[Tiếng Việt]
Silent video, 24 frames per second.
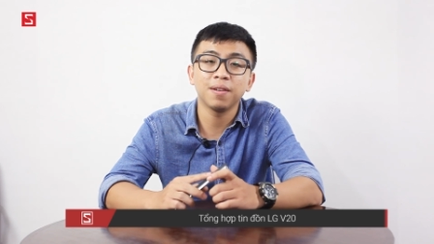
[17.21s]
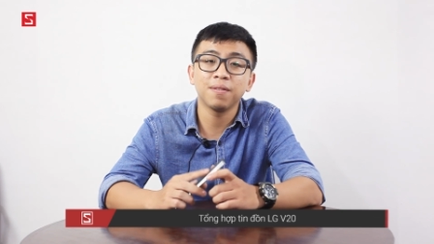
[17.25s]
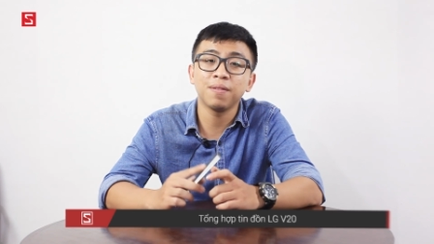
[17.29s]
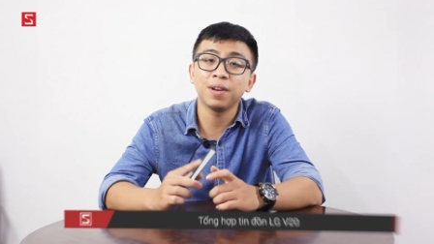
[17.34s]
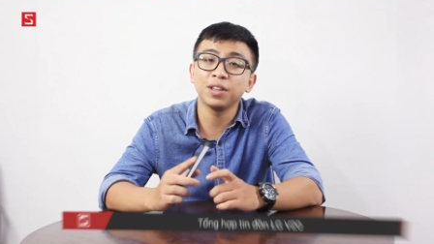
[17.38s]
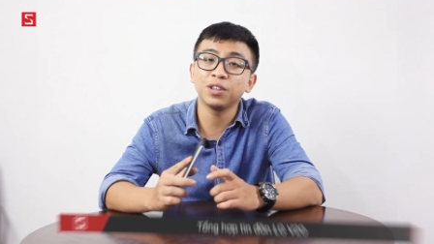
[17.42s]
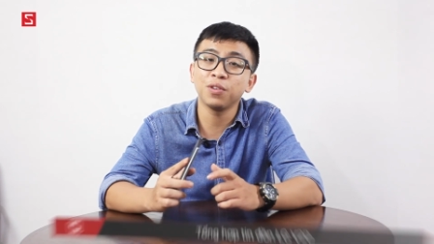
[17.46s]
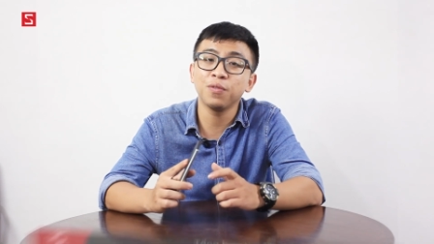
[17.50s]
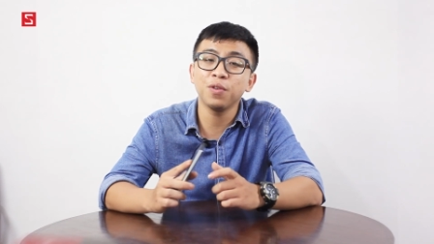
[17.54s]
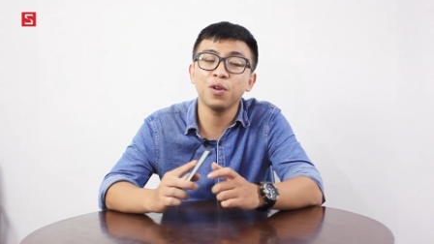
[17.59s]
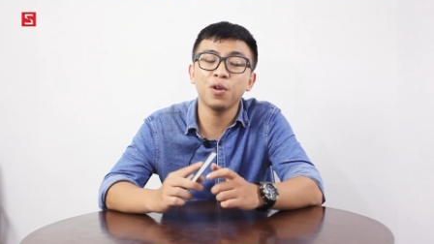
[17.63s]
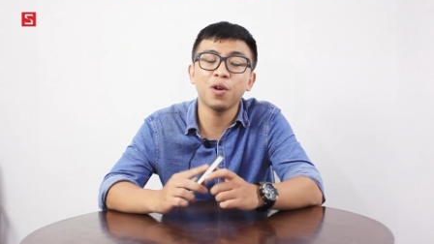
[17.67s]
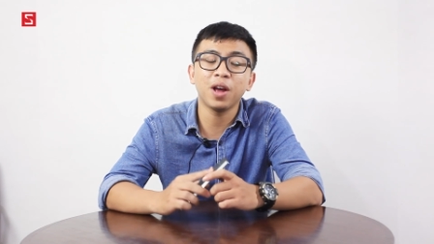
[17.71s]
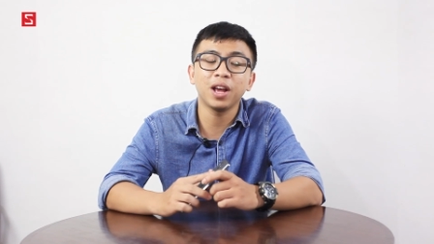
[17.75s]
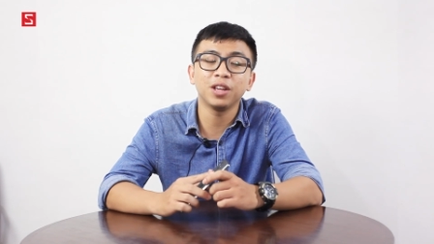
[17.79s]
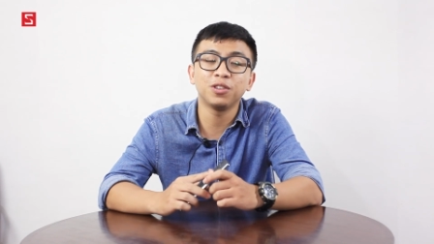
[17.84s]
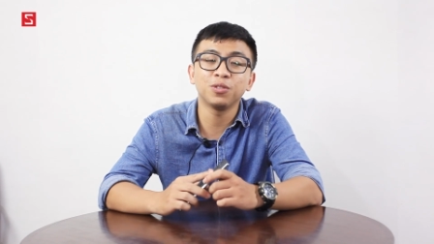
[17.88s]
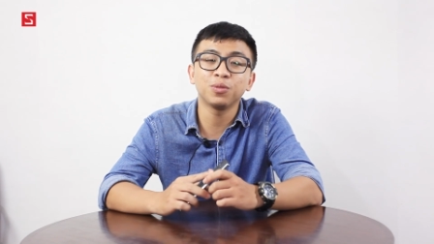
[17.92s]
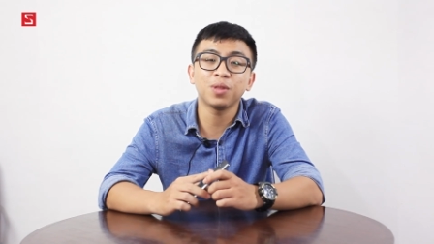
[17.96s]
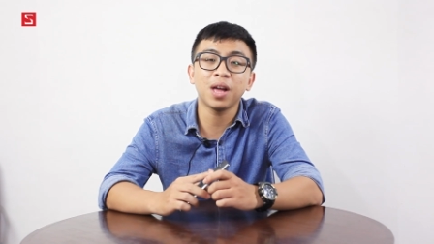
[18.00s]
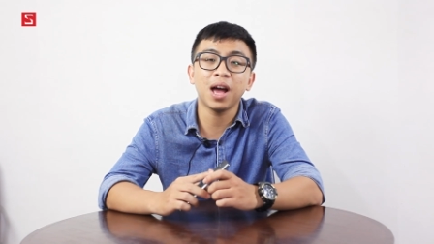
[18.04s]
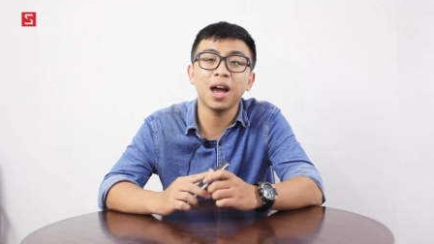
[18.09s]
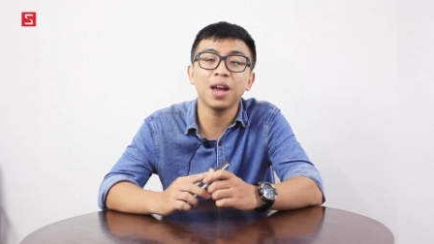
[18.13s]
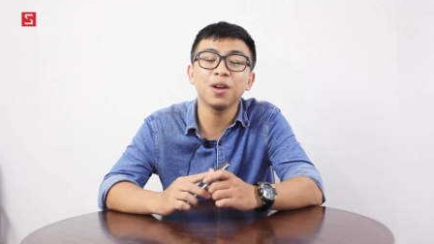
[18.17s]
Và trong video này
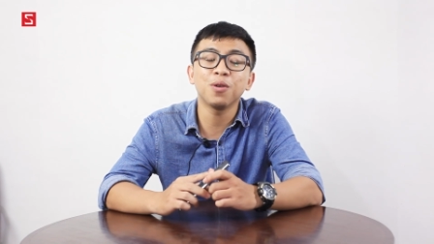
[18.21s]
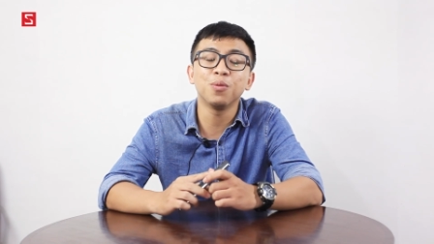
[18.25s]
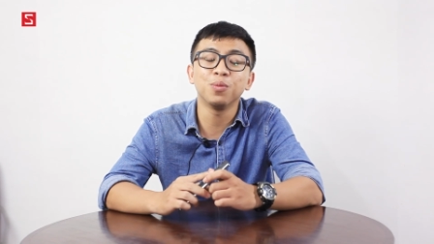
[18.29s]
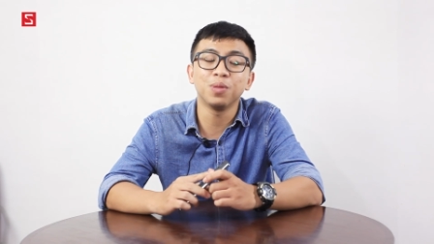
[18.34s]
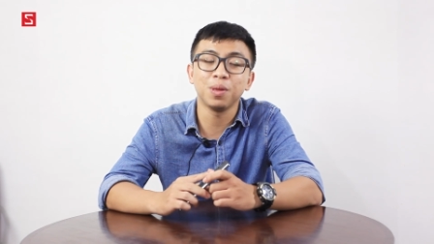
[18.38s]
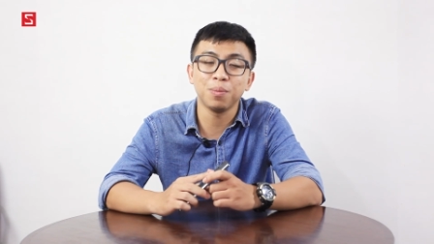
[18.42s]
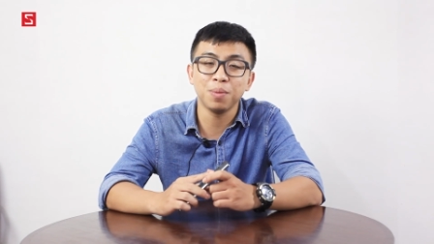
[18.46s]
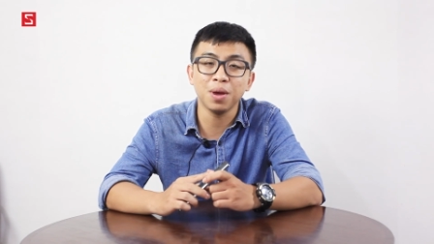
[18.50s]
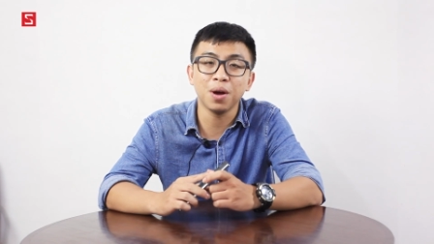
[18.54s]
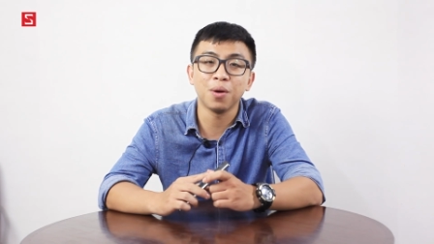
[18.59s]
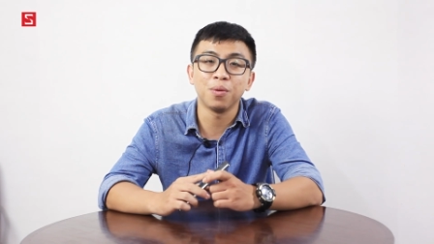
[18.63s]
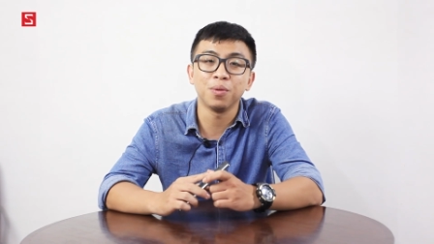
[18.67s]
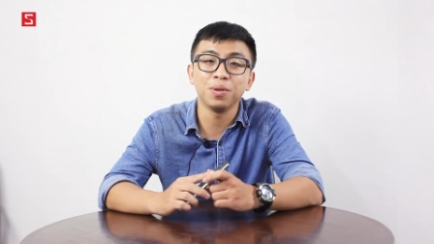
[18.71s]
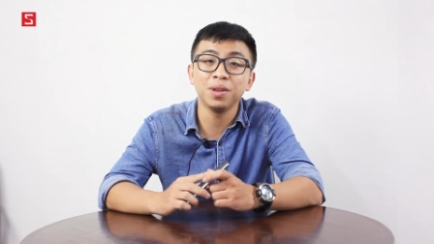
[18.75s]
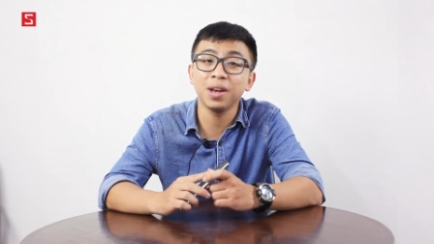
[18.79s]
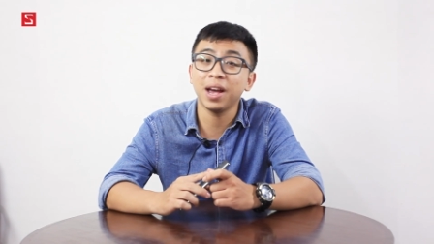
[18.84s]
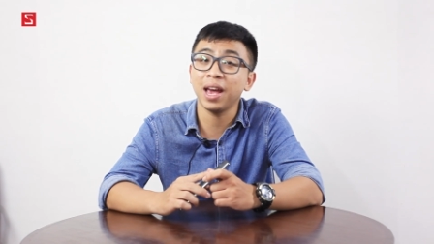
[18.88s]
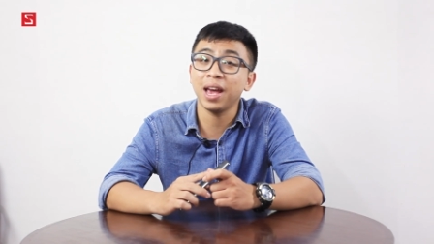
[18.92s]
chúng ta hãy cùng tìm hiểu những